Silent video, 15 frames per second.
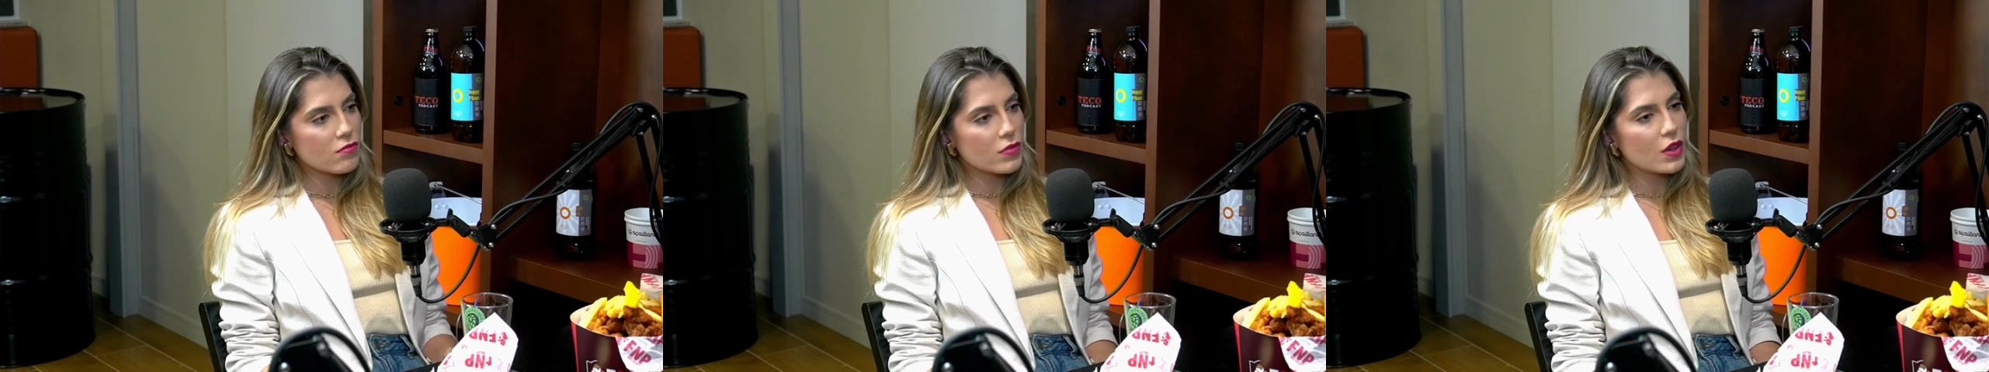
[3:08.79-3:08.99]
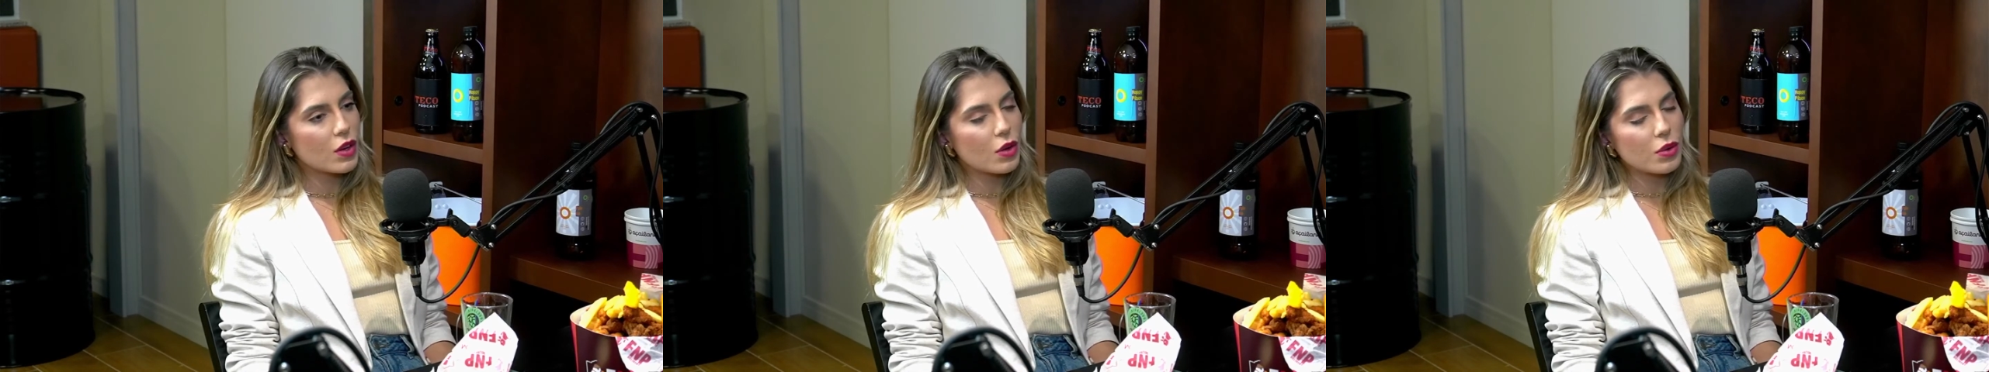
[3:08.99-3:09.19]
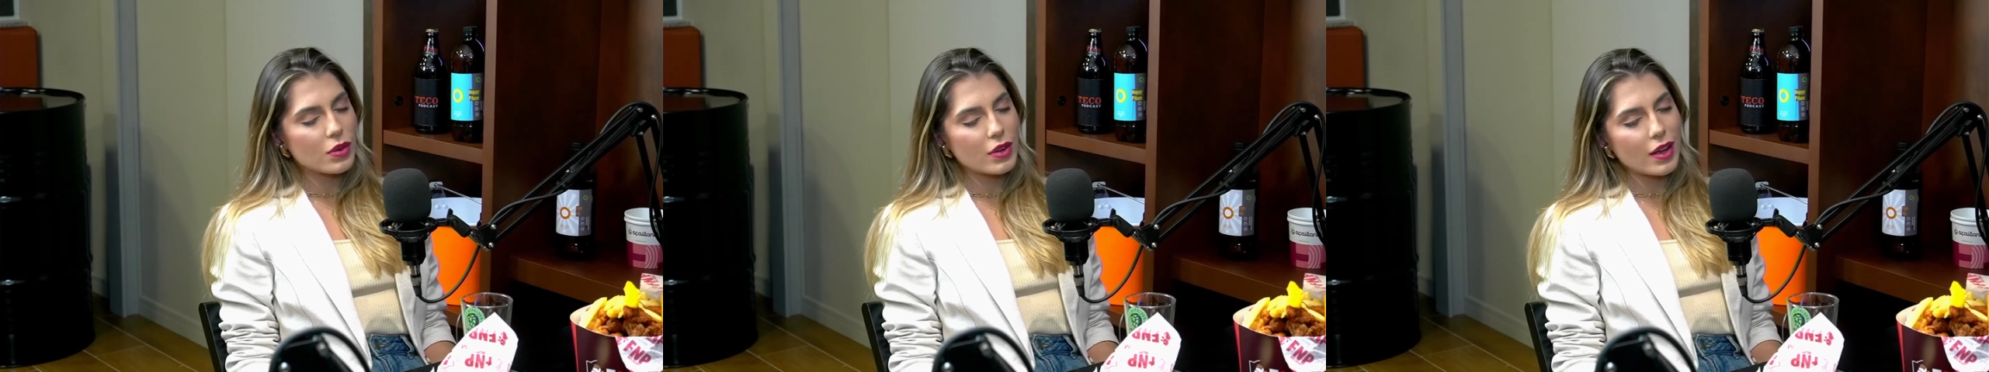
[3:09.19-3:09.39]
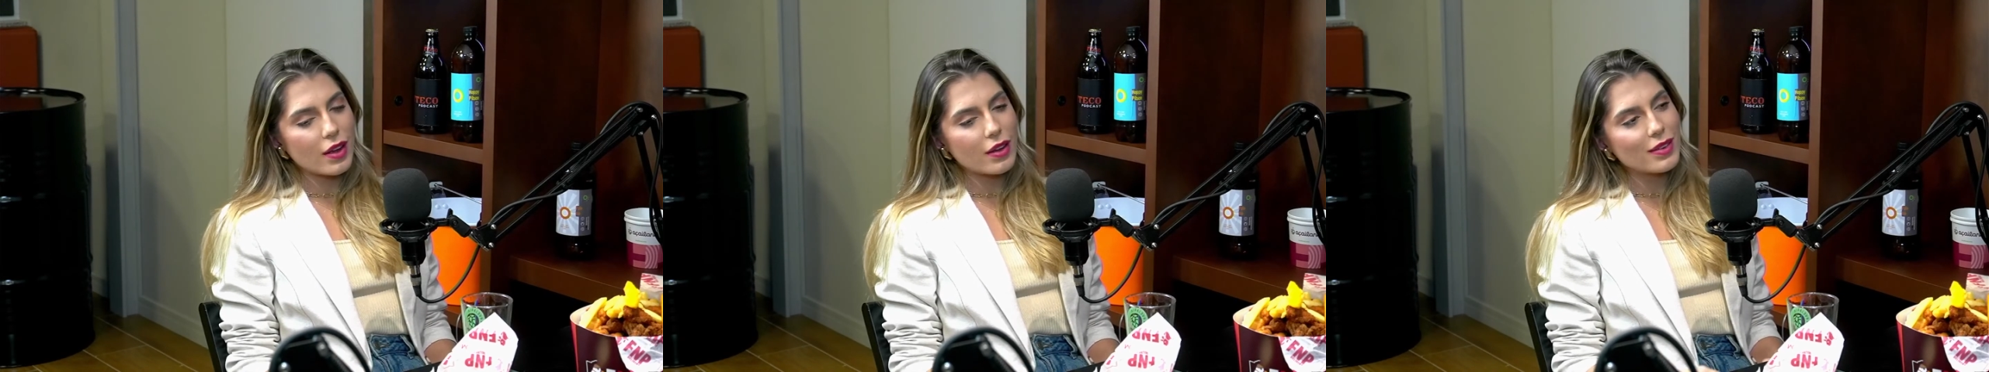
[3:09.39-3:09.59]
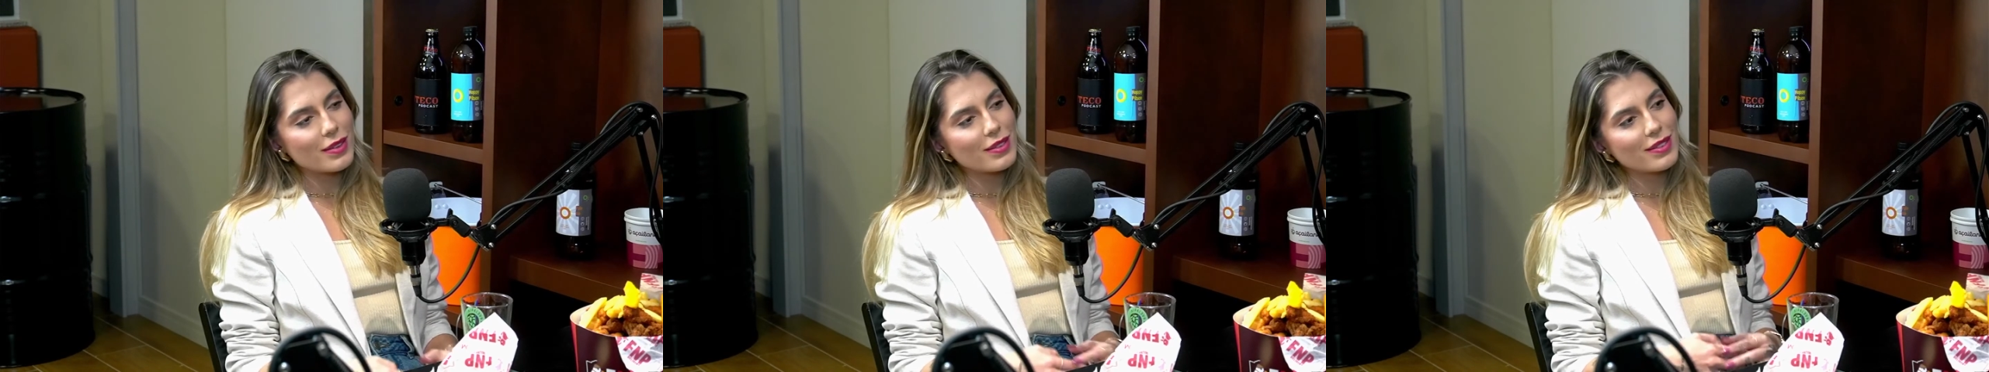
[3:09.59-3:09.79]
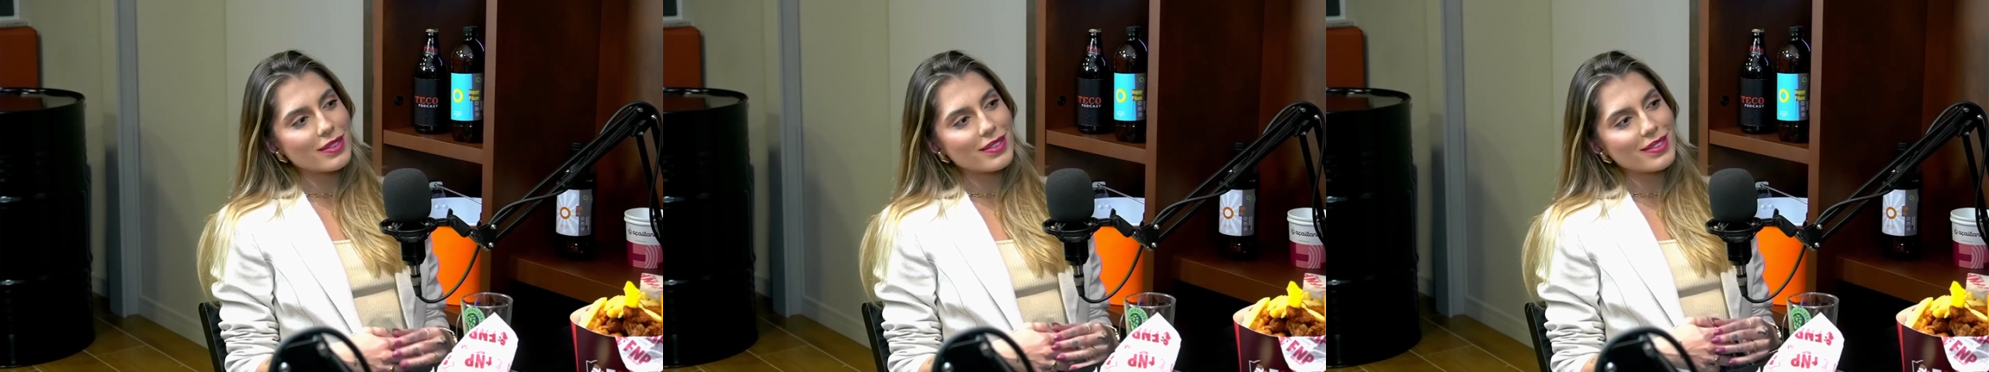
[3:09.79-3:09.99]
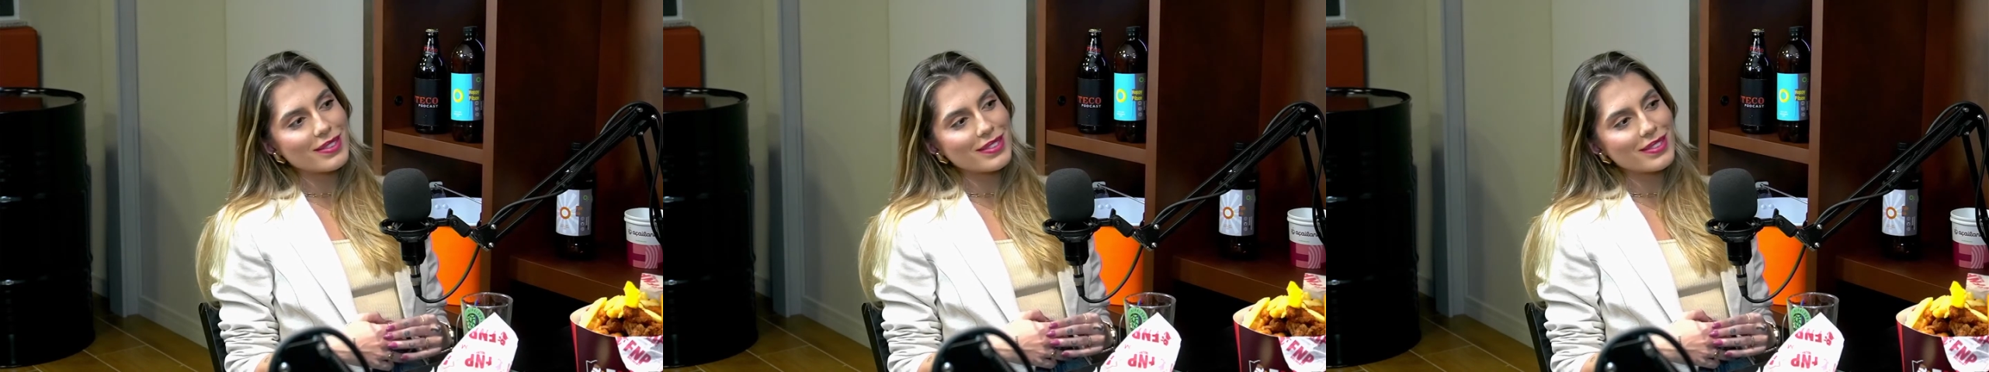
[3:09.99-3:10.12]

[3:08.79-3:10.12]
Não. É... Aprendeu,